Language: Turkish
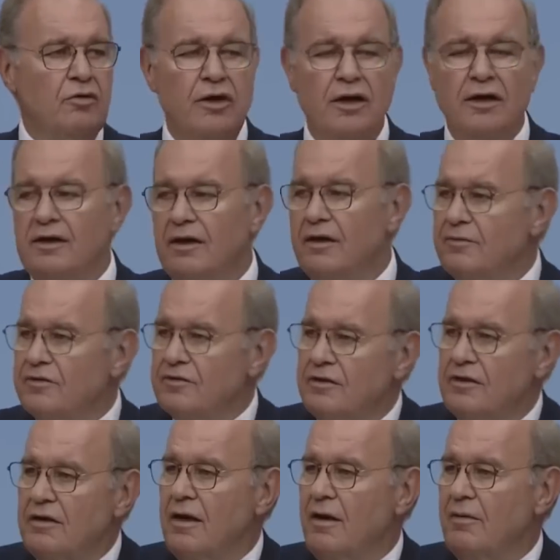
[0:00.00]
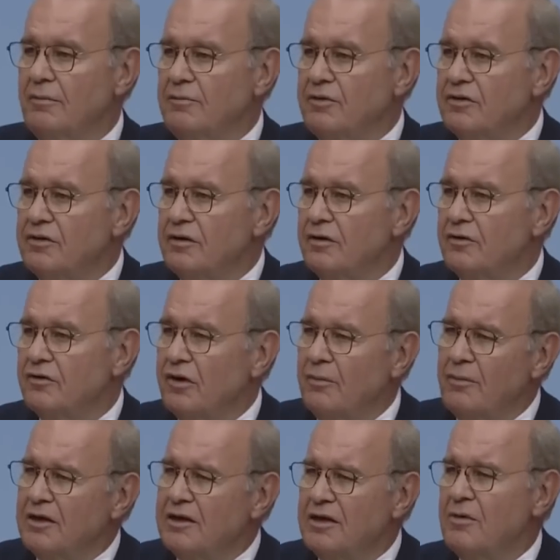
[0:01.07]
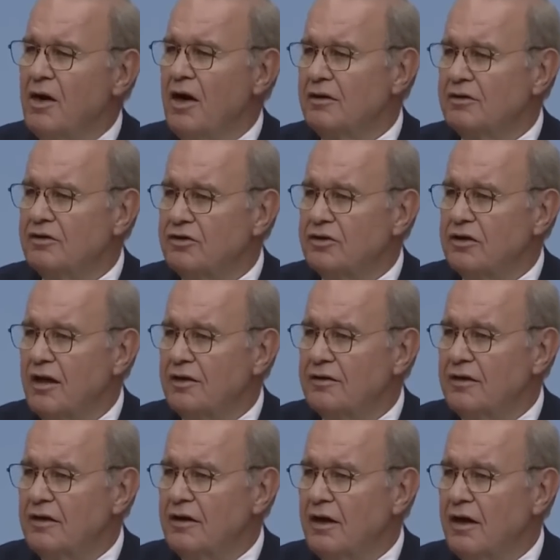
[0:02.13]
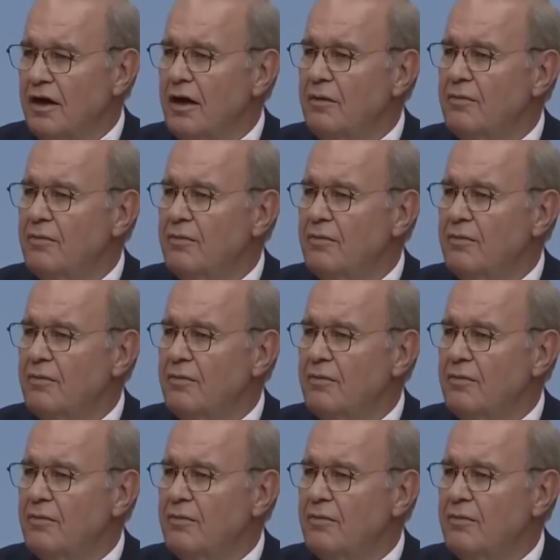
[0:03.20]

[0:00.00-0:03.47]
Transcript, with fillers: Uyarılarımızı dinlememiş. Zaman kime haklı çıkardı?